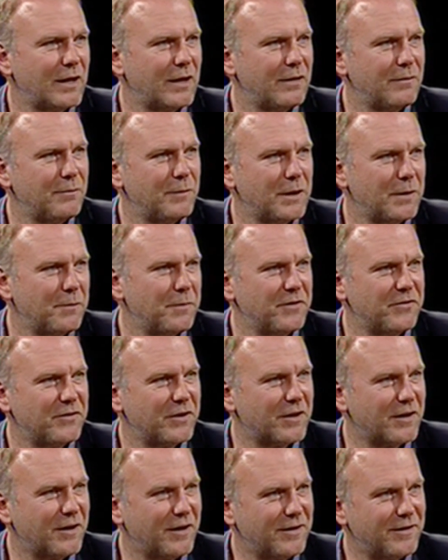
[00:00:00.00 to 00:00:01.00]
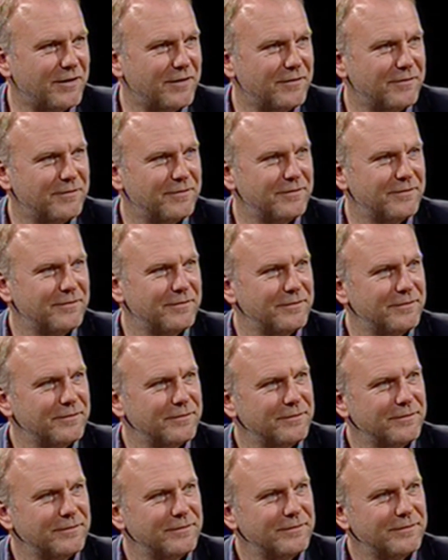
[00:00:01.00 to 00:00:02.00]
an Mittelmäßigkeiten.
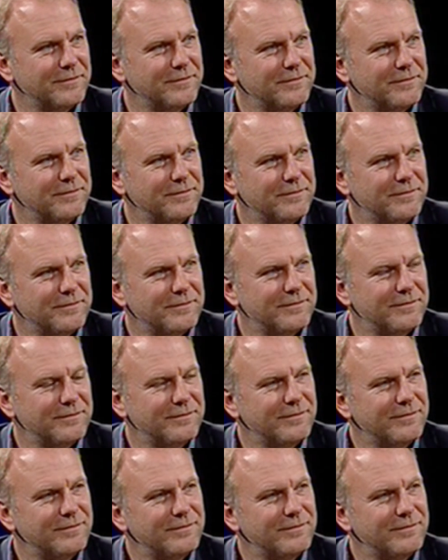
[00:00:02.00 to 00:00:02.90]
Genau, ja,